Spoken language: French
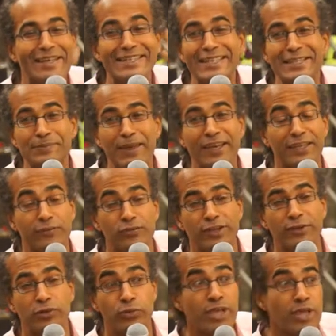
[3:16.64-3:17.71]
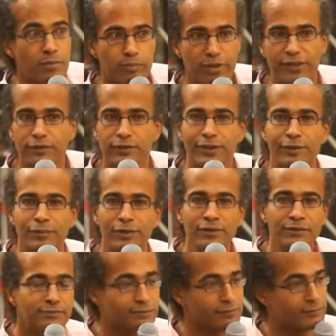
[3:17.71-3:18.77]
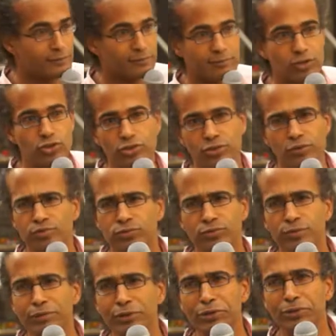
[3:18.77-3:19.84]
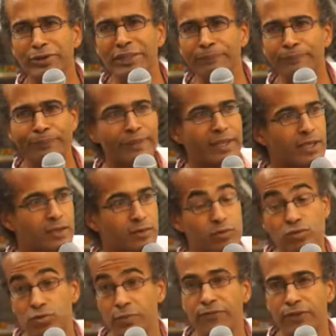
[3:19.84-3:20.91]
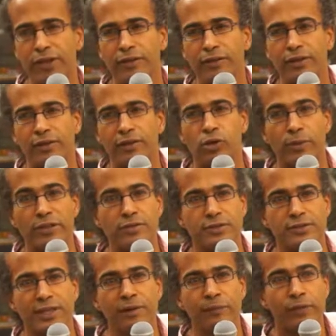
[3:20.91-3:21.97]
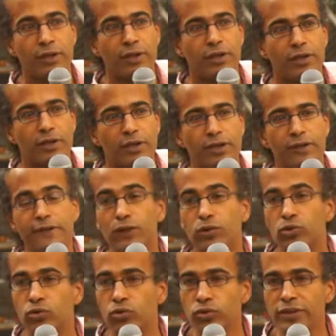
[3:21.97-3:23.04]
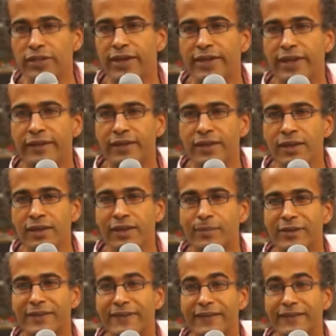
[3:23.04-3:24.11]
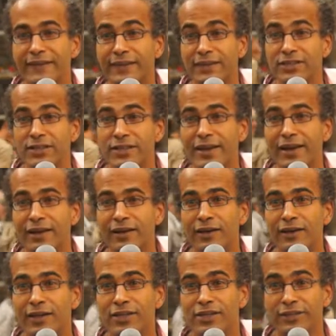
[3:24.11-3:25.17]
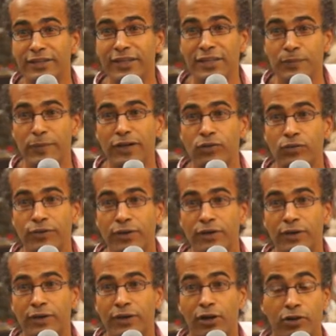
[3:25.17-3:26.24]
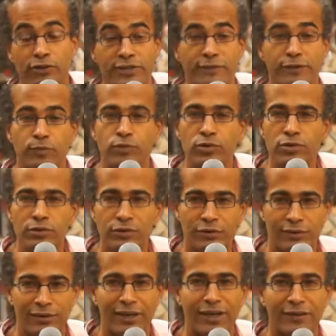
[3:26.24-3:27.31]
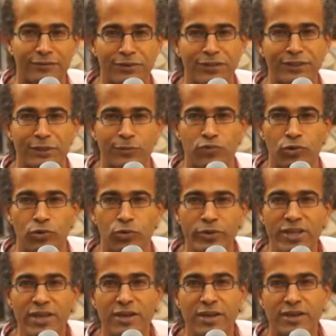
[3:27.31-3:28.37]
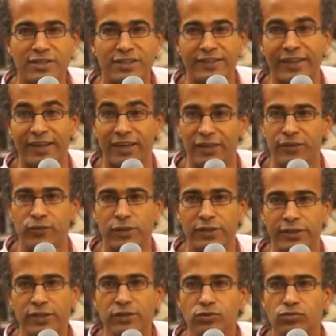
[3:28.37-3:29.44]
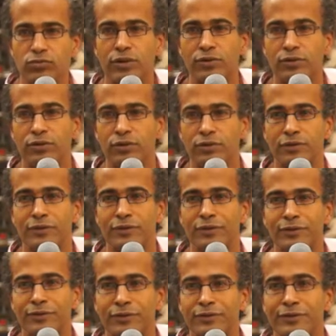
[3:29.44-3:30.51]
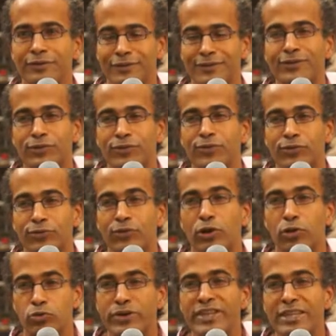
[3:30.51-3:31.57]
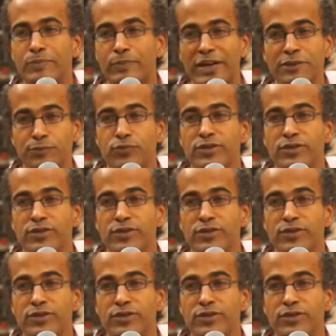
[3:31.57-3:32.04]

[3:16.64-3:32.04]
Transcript: les experts qui voulaient du oui. Personnellement, moi j'étais plutôt pour le oui. Je me fais euh, la combattre sur ça. Et c'est le non qui a gagné. Et bien ça, c'était génial. Et j'étais hyper content. Alors j'avais beau avoir été pour le oui, j'étais révolté que ce soit le euh, que ce soit le oui qui passe